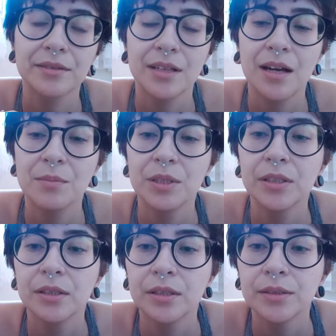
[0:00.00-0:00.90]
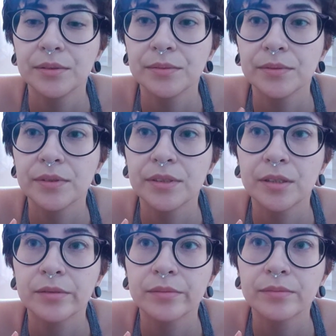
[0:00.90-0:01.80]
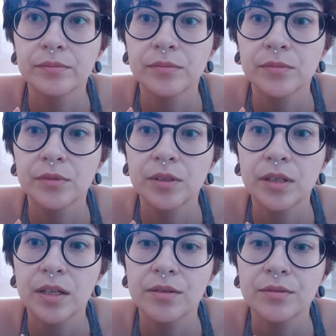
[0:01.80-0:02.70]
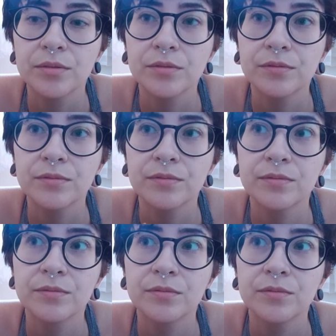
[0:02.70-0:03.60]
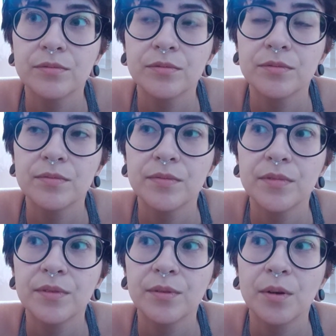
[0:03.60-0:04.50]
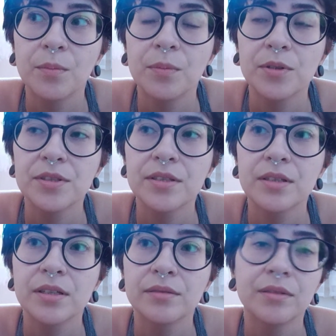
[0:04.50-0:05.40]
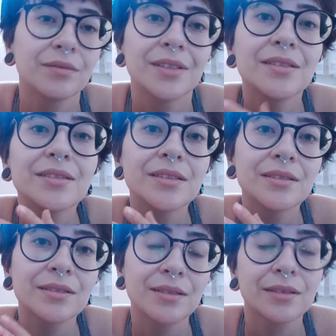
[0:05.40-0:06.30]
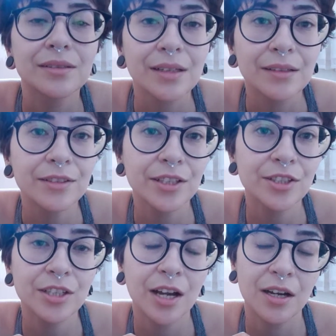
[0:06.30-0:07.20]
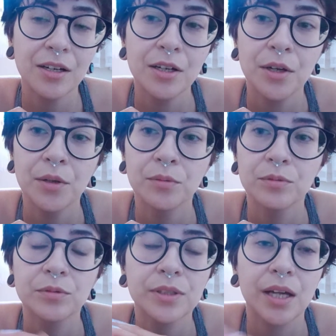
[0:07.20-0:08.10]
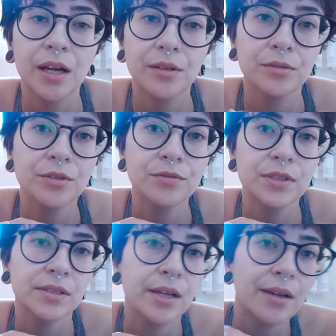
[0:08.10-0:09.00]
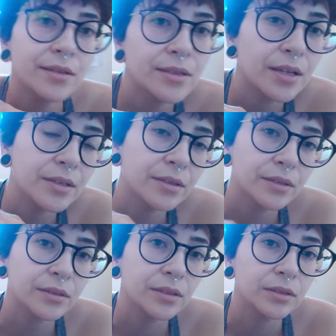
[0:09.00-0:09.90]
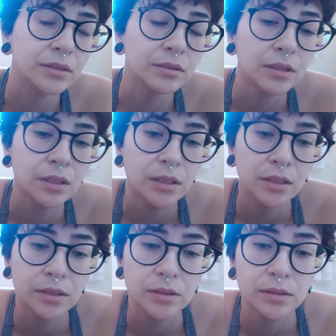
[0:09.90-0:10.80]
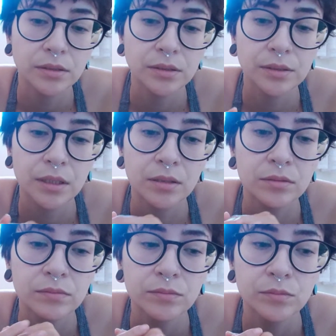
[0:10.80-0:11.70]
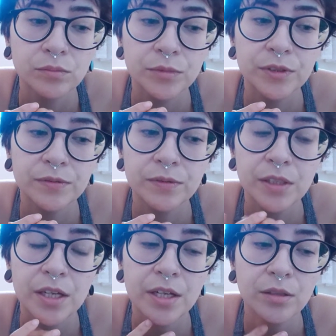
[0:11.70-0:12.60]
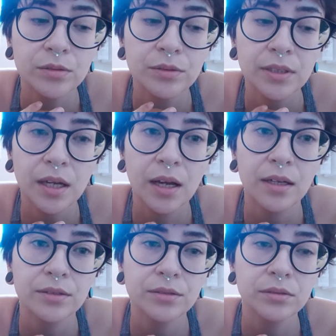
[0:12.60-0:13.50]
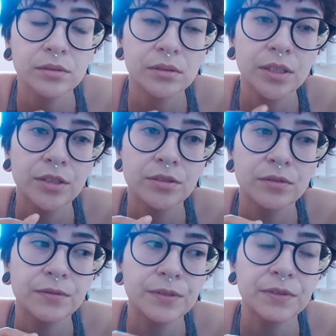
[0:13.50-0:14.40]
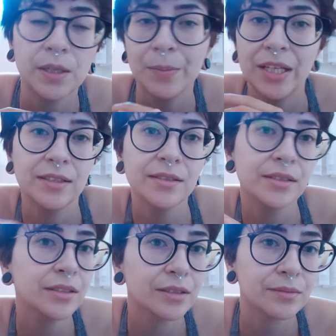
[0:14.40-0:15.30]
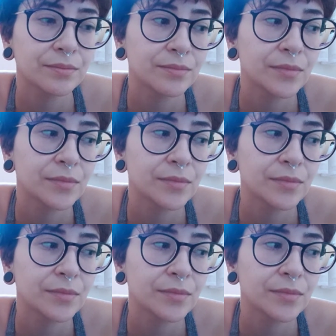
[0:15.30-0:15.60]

sabe? Então, não. Como posso dizer? Não desista. Tente achar um lugar onde você aceita, entendeu? Então, eu, no caso, resolvi virar palhacinha.